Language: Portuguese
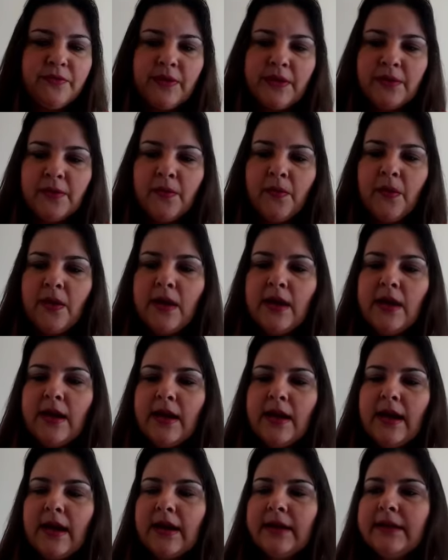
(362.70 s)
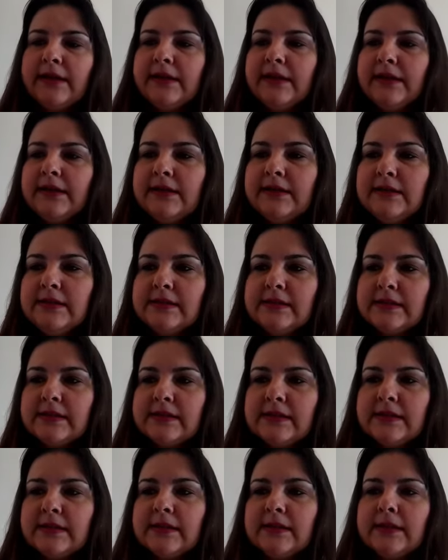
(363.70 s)
inferior, a
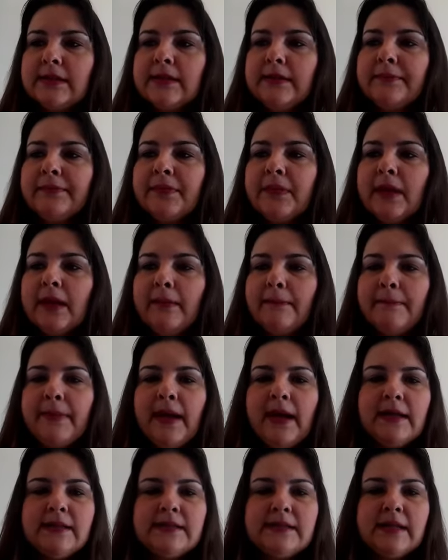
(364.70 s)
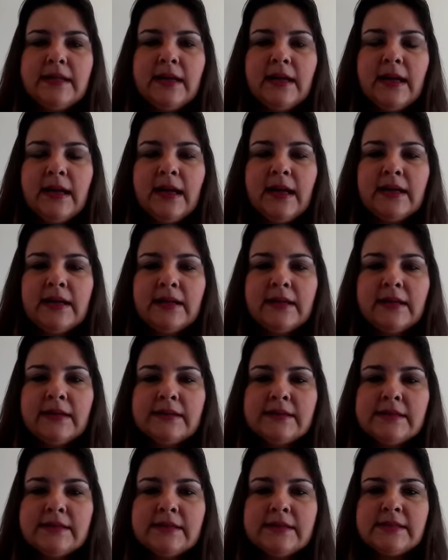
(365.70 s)
criança passa
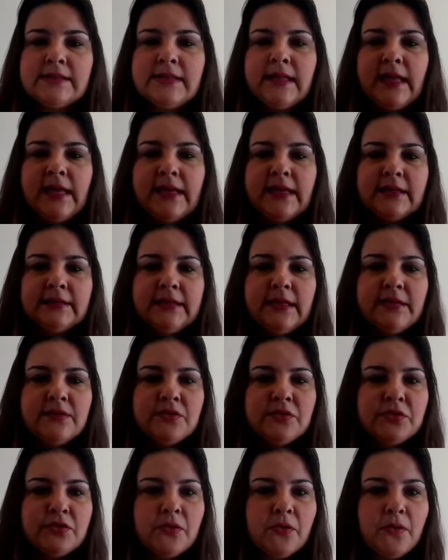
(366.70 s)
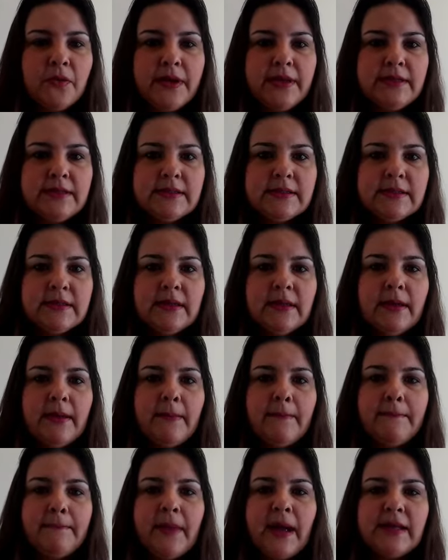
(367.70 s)
a ter atenções
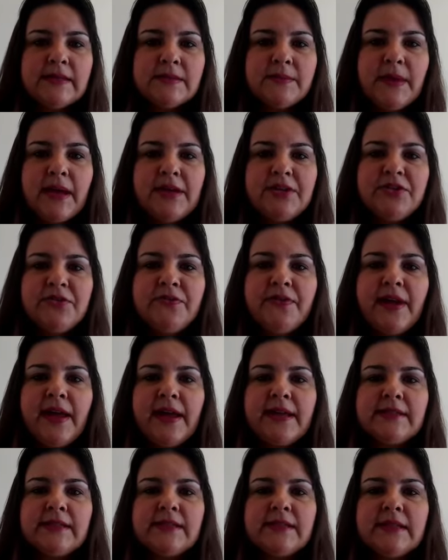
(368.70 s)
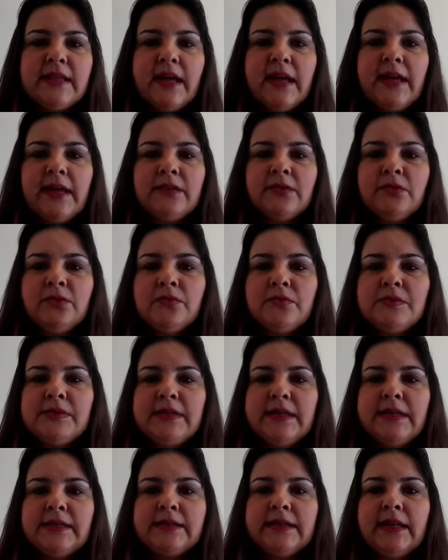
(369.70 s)
as mais diversas que a
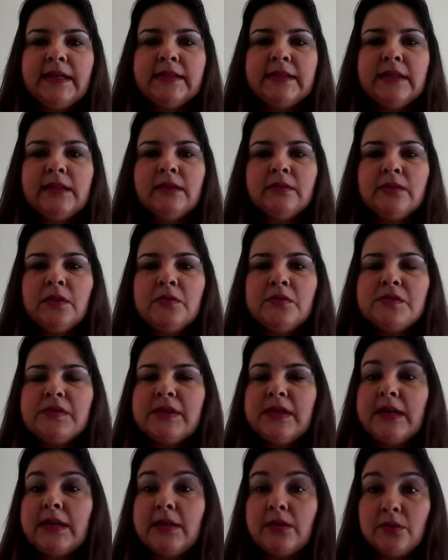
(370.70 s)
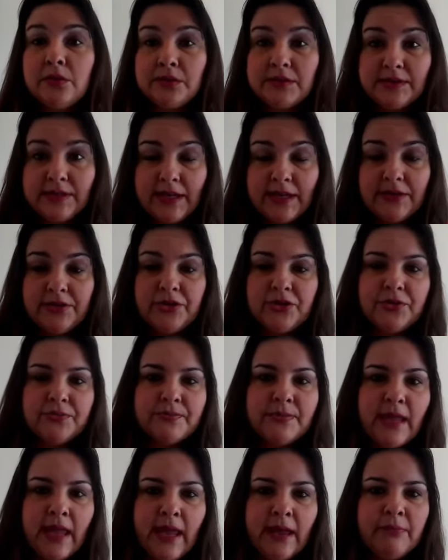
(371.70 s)
reduzem, entretanto, a um ser
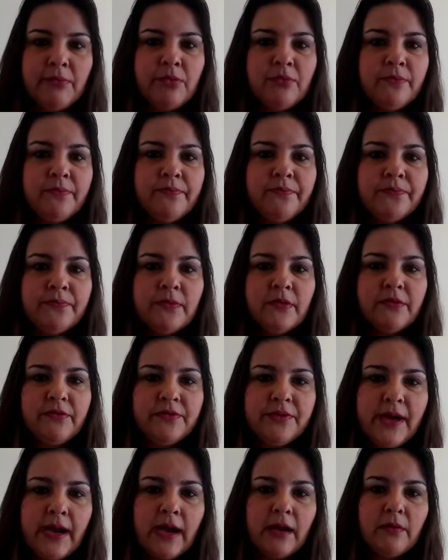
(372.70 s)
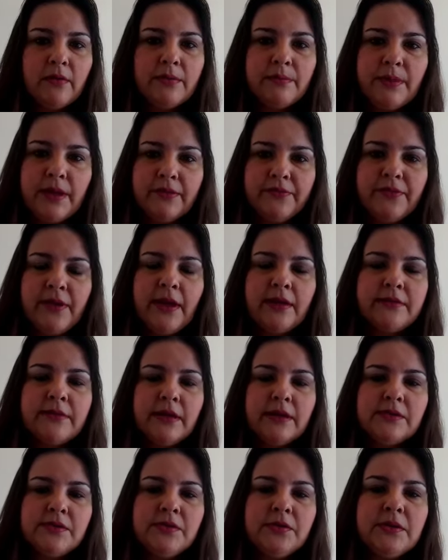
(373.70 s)
inocente, débil, fraco,
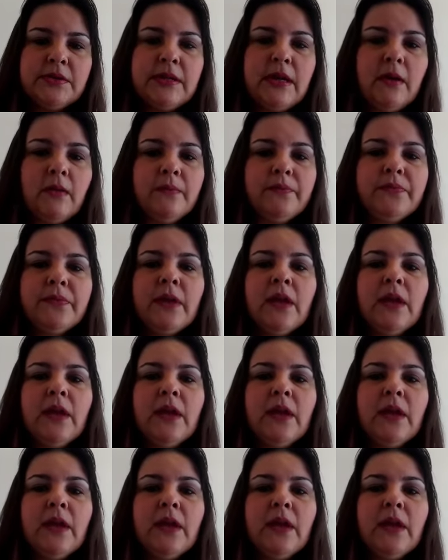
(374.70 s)
imperfeito e racional.